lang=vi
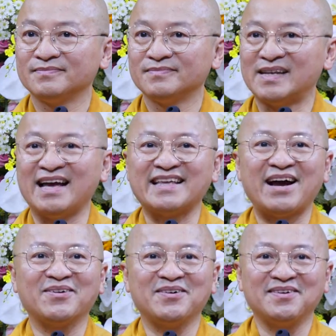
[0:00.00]
Hai
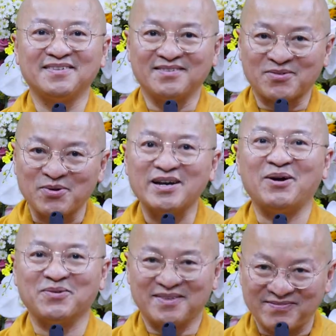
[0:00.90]
cháu nó, nó cúi
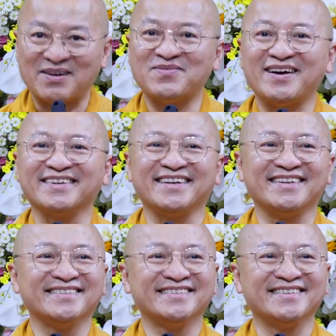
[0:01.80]
đầu vân vân vậy.
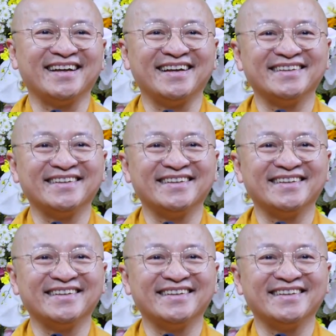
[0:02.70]
À.